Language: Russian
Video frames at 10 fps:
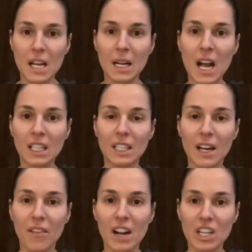
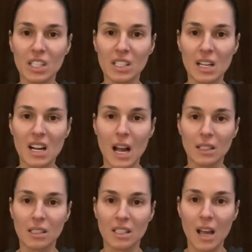Когда ваша
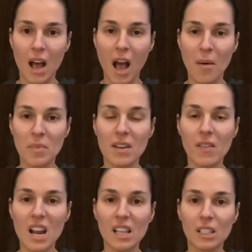делегация
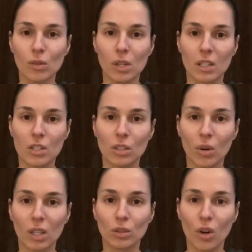объявляла только
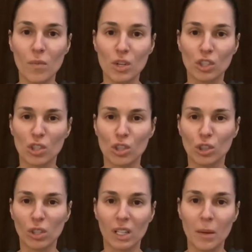что о том, что
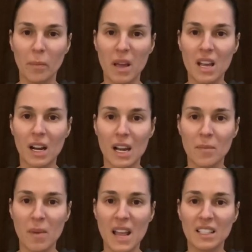стороны поехали,
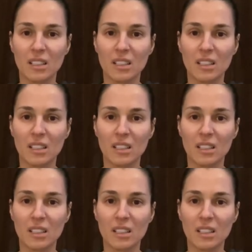блядь,